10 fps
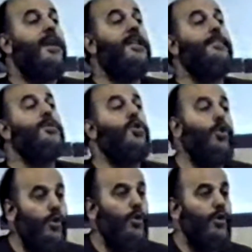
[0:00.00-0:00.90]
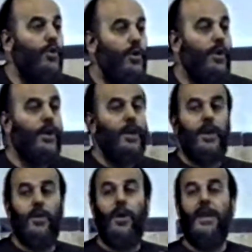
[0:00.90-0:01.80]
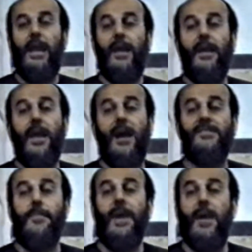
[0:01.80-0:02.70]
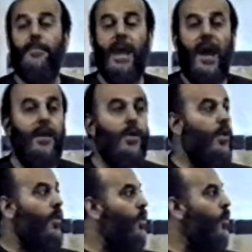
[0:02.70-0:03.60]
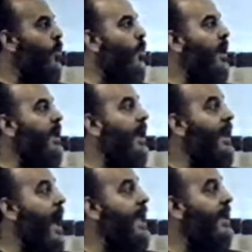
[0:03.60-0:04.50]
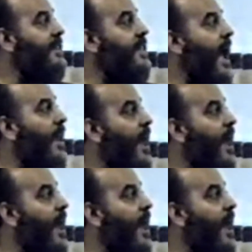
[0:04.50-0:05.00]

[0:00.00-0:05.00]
اذا بشعروا انه احنا الاقصى بهمنا واي اعتداء على